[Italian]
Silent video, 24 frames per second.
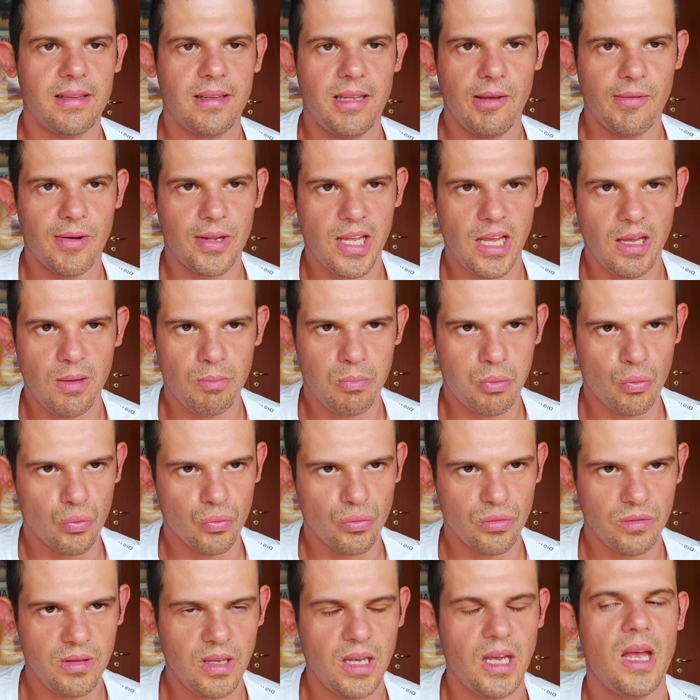attiva dei
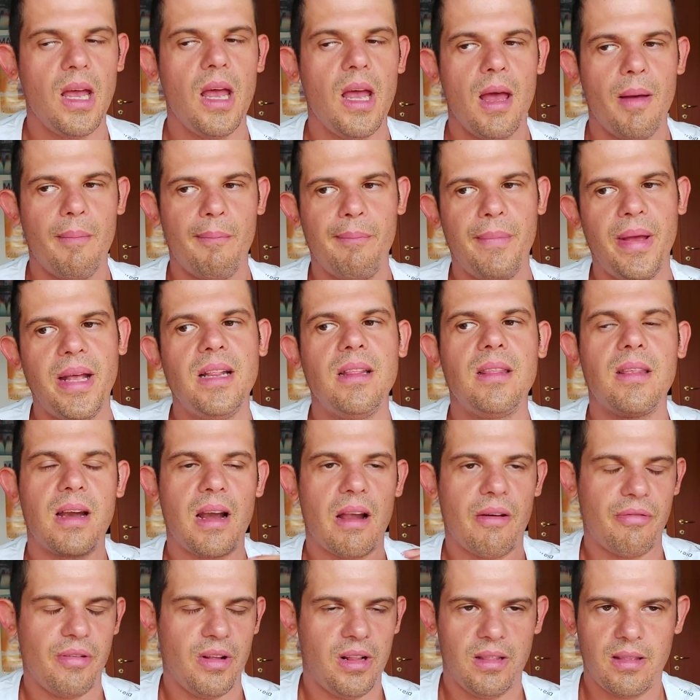punti, mentre
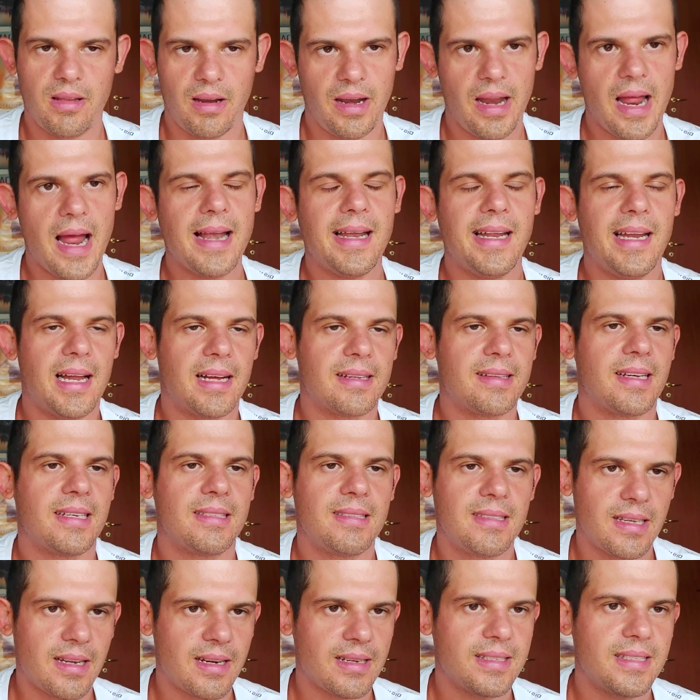la Feltrinelli la
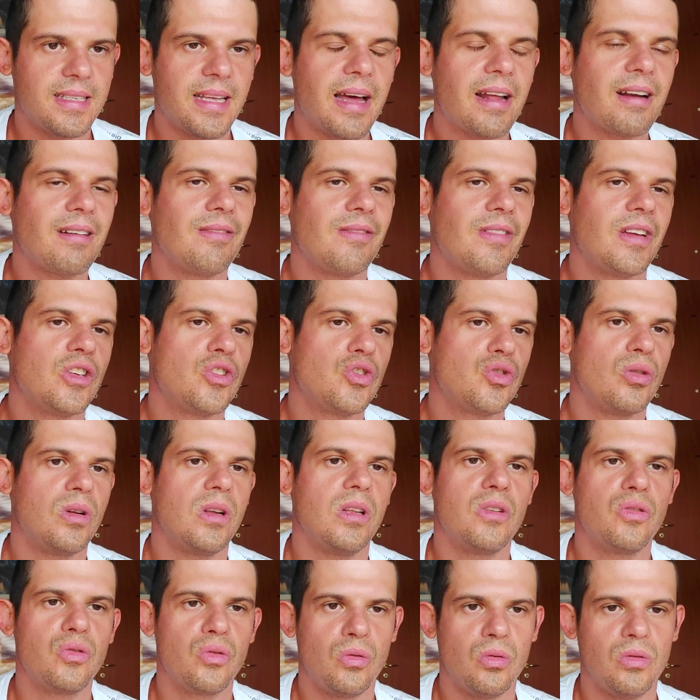tessera serve solo ed
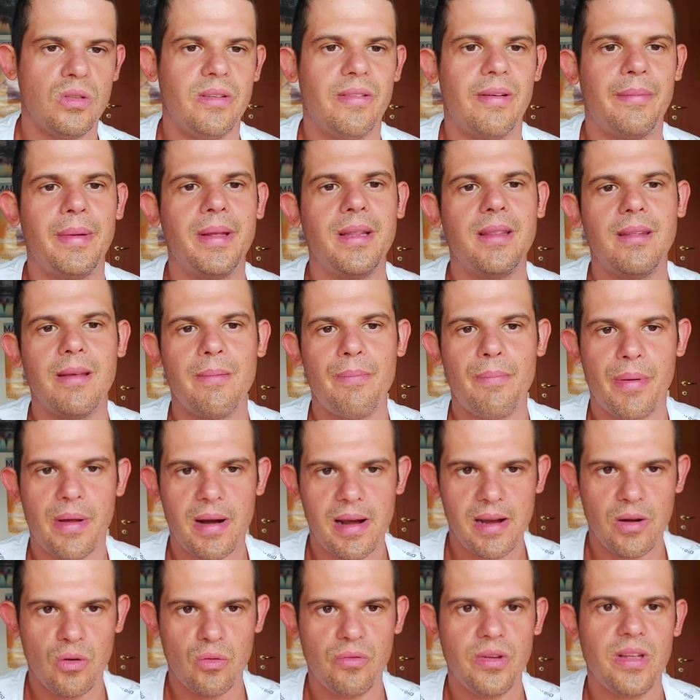esclusivamente per
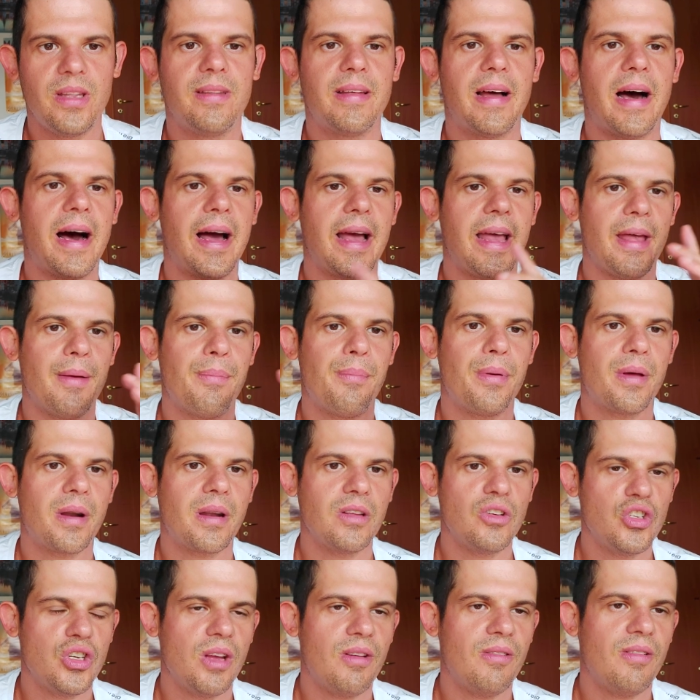le novità e per
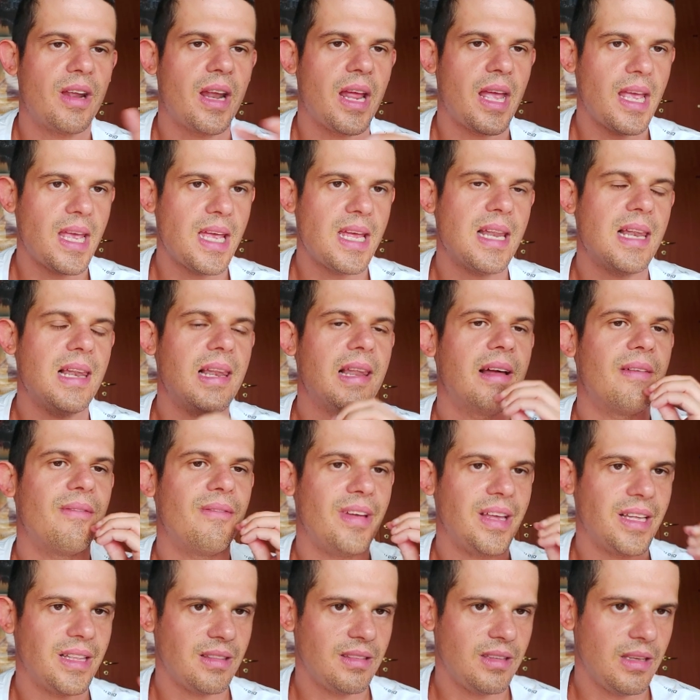ricevere il
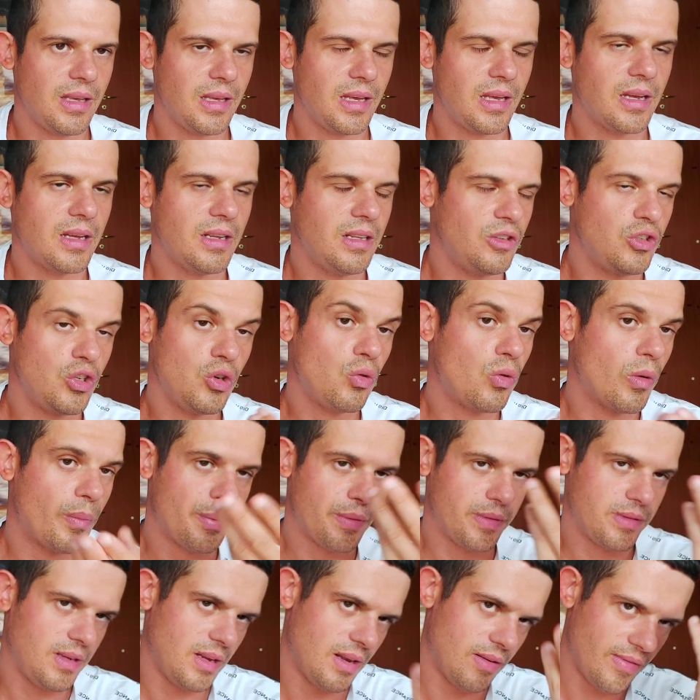20, il 5,
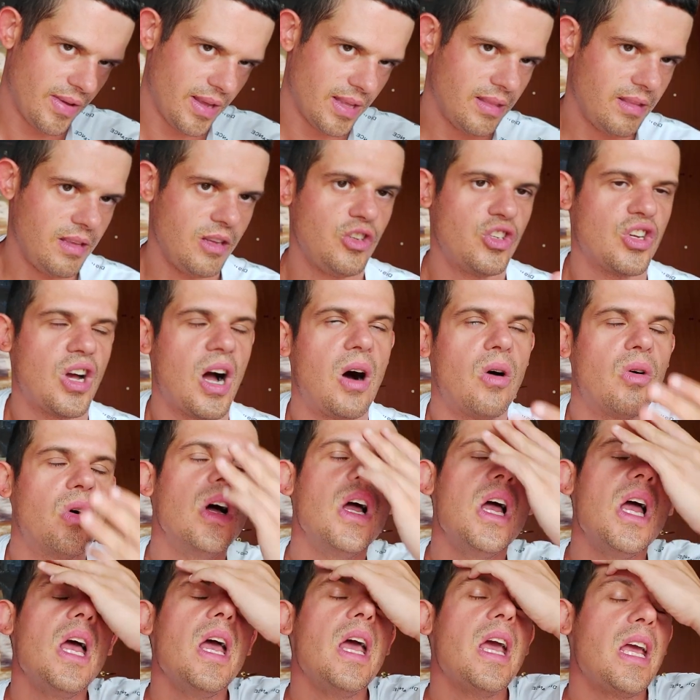sì, il 20, ciao,
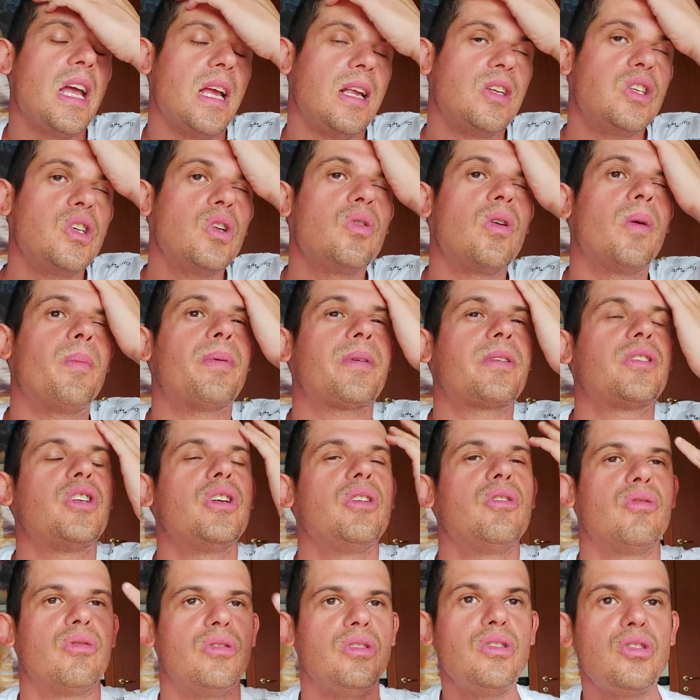il
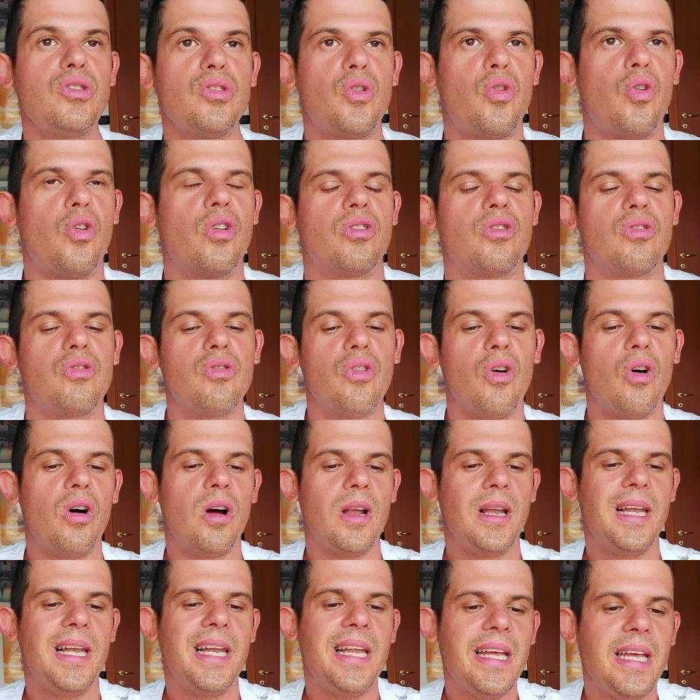5% di sconto,
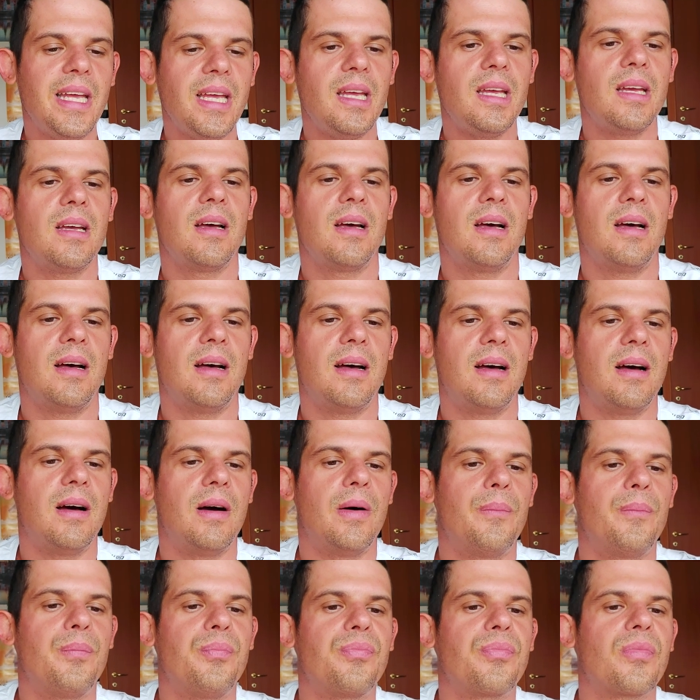lì
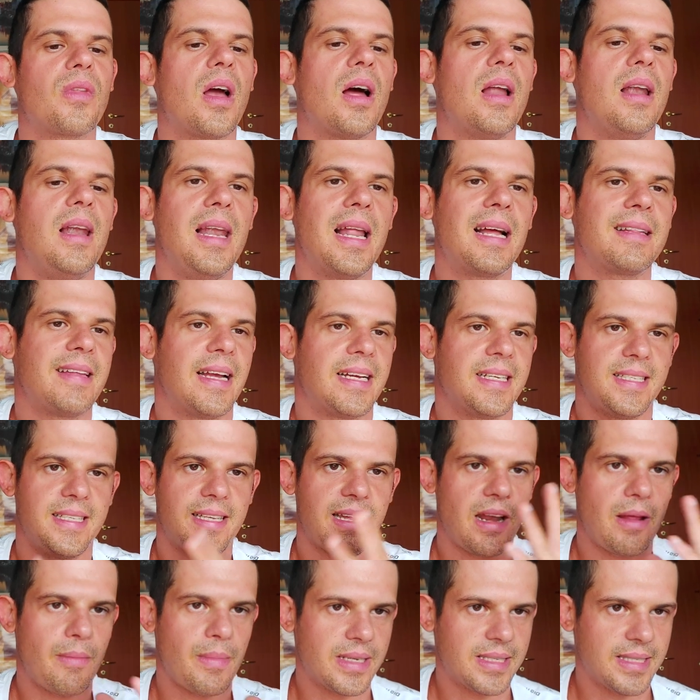ehm, la
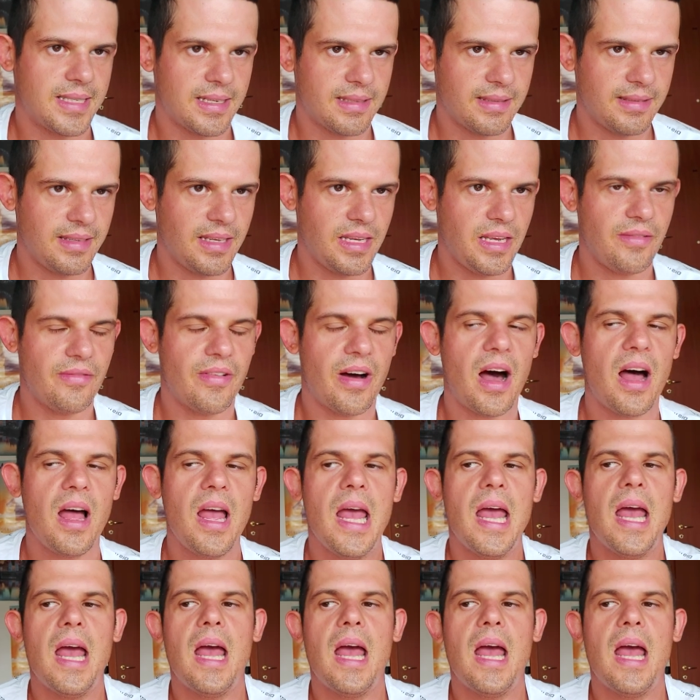tessera è rimasta attiva